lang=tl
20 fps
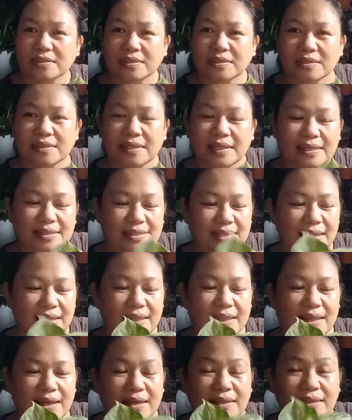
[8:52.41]
direct
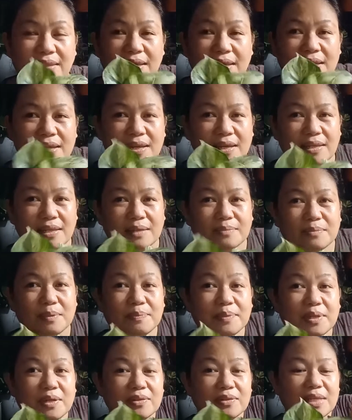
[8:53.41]
sunlight,
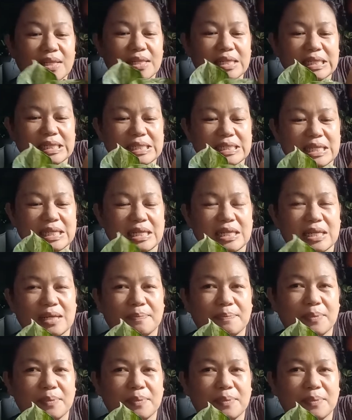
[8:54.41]
nagbo-brown talaga sila.